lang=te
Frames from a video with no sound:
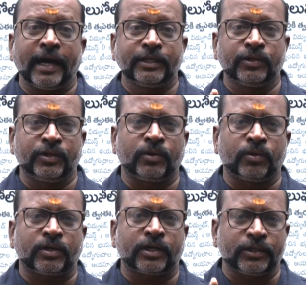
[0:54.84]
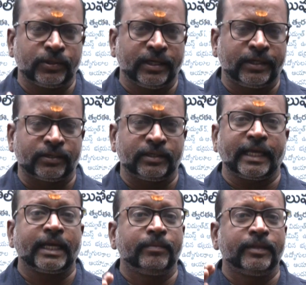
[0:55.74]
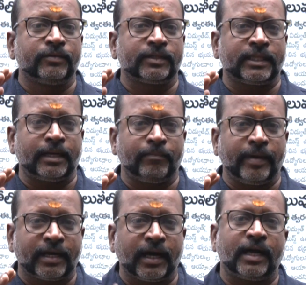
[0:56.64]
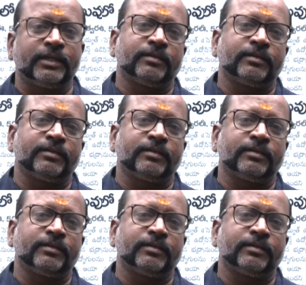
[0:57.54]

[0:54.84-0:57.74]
ఐదు యూనిట్లు ఒక్కొక్క యూనిట్ ఎనిమిది వందల మెగా